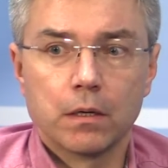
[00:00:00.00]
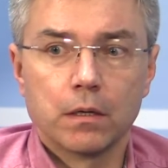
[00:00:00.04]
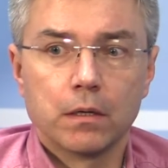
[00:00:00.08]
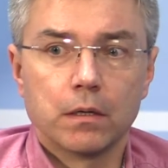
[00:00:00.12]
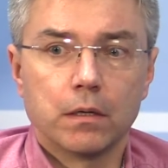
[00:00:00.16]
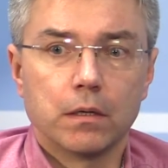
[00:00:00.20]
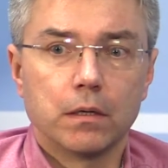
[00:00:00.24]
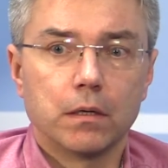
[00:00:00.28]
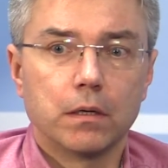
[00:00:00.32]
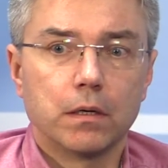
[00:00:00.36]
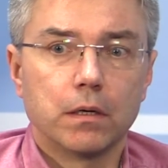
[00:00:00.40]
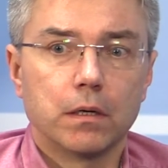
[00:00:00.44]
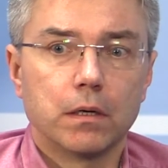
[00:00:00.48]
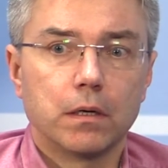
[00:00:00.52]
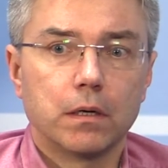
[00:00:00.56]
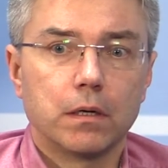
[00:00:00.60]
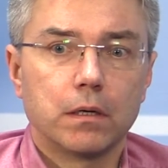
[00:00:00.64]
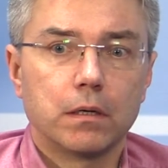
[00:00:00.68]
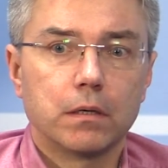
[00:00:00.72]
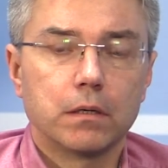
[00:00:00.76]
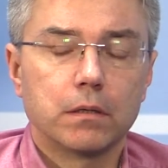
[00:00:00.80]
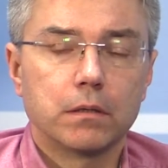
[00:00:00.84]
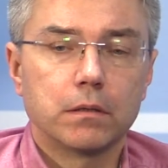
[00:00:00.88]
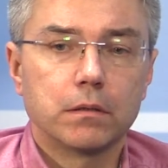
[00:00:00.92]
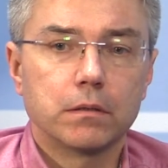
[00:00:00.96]
А,
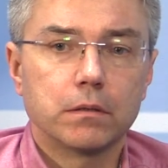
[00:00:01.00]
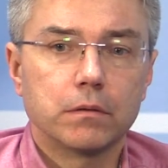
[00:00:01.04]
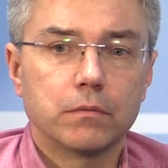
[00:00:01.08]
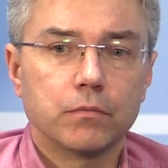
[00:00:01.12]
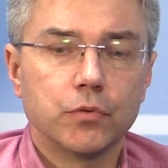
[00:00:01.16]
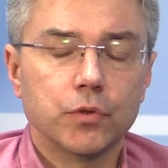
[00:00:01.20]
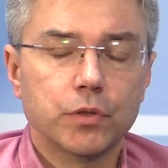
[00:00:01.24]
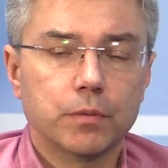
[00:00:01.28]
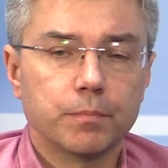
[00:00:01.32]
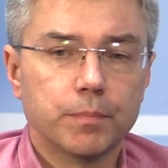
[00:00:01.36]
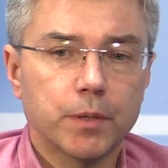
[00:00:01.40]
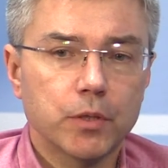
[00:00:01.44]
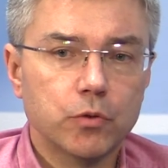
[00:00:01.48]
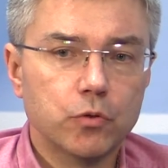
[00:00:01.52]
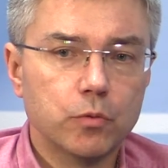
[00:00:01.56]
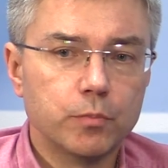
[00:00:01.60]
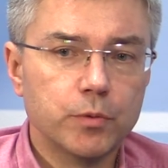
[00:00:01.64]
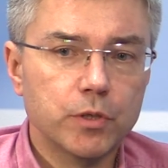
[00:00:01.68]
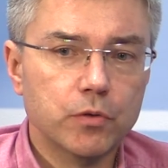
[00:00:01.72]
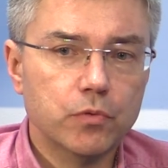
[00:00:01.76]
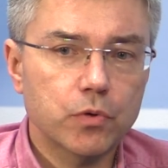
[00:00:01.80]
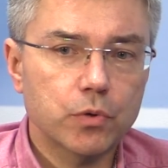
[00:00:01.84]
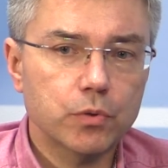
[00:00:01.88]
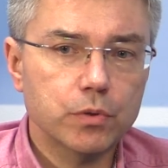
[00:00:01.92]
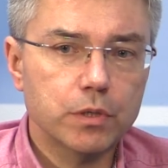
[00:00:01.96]
вот
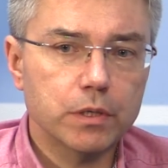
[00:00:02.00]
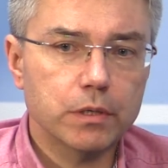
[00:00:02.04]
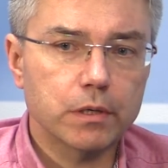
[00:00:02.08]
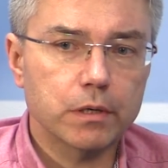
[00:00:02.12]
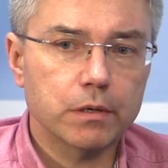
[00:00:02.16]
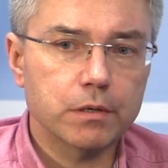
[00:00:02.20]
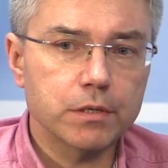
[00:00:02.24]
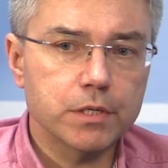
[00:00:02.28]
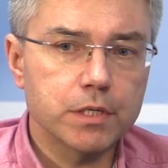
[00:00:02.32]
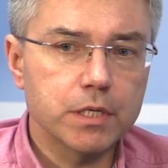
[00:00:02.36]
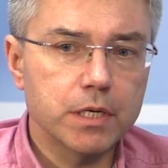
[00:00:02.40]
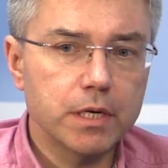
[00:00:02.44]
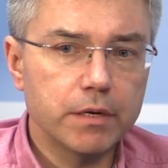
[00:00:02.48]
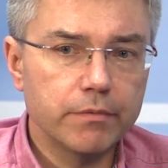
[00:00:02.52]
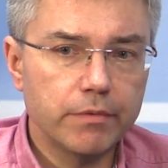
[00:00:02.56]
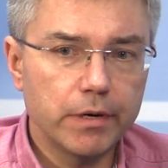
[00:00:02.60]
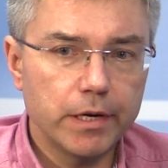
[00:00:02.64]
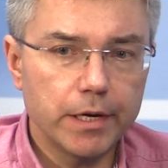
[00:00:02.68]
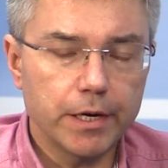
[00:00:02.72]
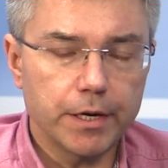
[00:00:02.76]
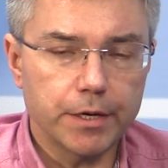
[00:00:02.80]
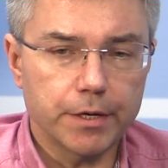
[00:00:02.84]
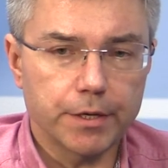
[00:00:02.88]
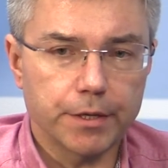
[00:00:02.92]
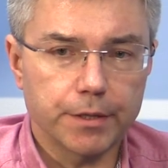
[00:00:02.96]
подобного рода
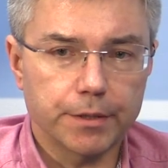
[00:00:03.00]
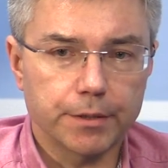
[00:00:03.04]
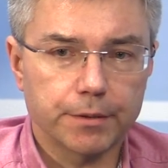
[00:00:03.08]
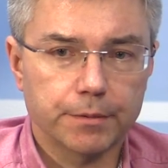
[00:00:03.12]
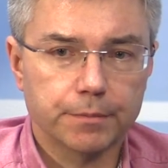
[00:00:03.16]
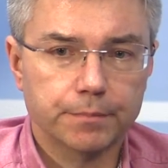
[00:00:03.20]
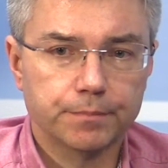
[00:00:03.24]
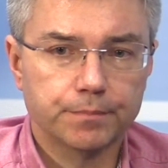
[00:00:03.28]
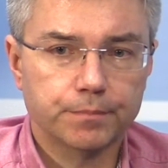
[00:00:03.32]
заявления,